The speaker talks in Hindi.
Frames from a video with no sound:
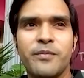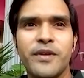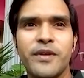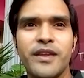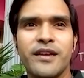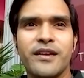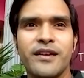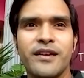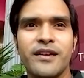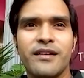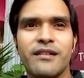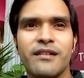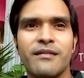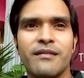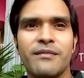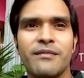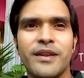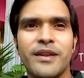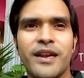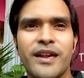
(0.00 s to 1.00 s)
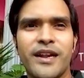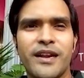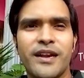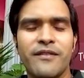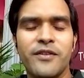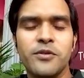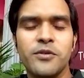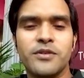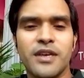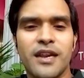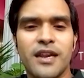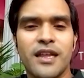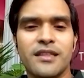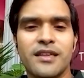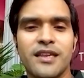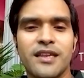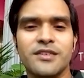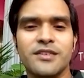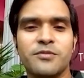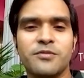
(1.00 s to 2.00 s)
एक इंटरव्यू चला था
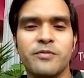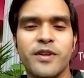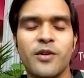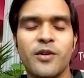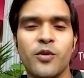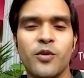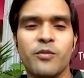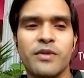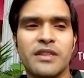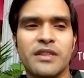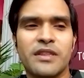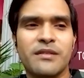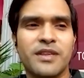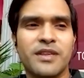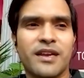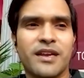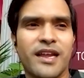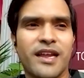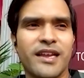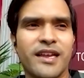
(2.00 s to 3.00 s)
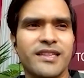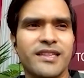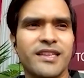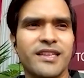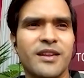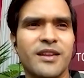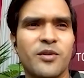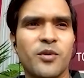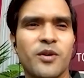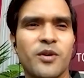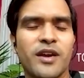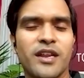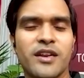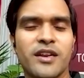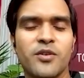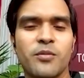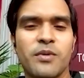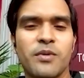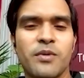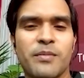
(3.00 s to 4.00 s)
जिसमें लोग मतलब दिखाए गए थे कि लोग घर
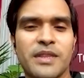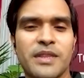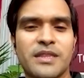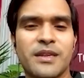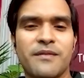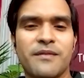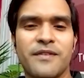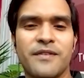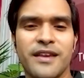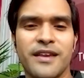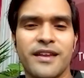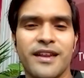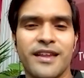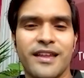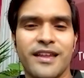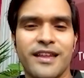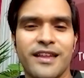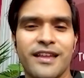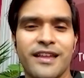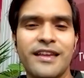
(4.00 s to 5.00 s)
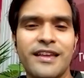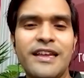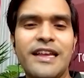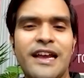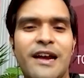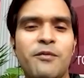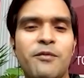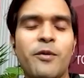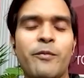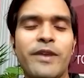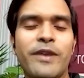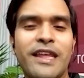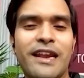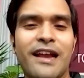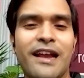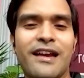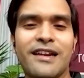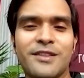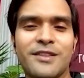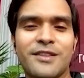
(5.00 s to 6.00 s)
के ऊपर पत्थर फेंक रहे हैं अब वो
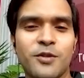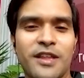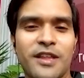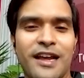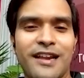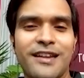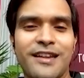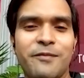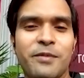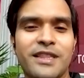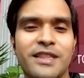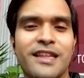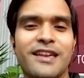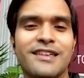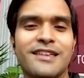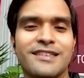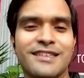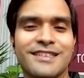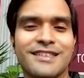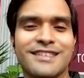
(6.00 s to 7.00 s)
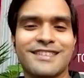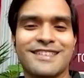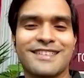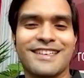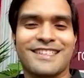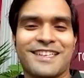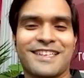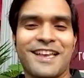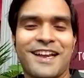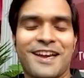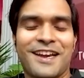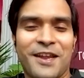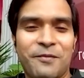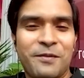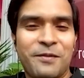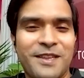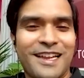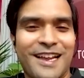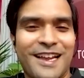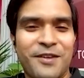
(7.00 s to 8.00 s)
मेरा घर तो था नहीं पता नहीं कि, किसके घर
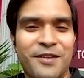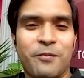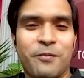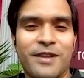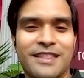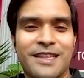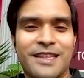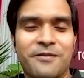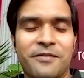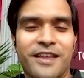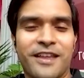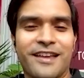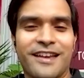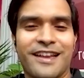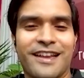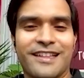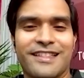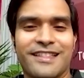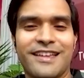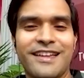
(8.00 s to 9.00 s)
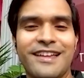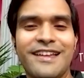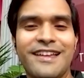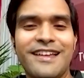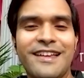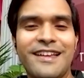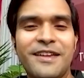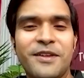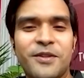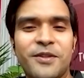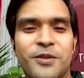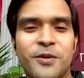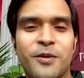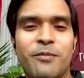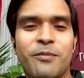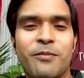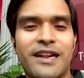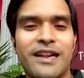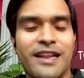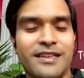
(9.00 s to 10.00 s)
पे जाके वो पत्थर फेंक रहे थे तो
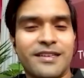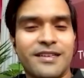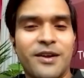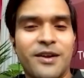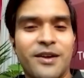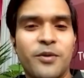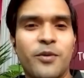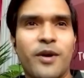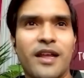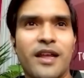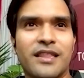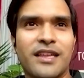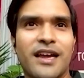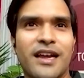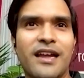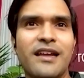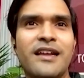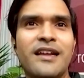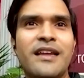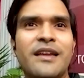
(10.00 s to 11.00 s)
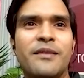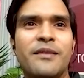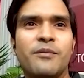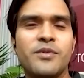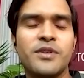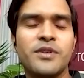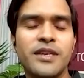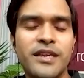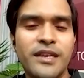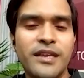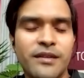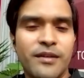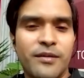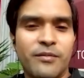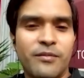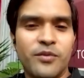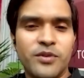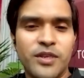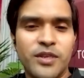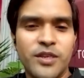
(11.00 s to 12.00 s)
बट हाँ। ऐसा हुआ था मुझे
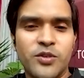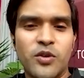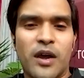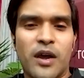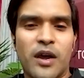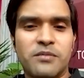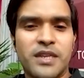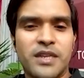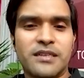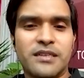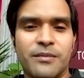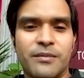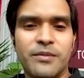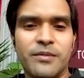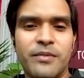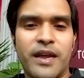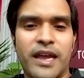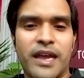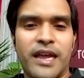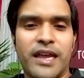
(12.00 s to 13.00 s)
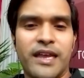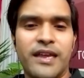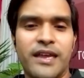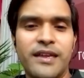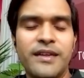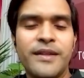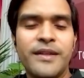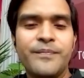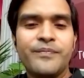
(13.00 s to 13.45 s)
मुझे जो अब तक समझ में आया है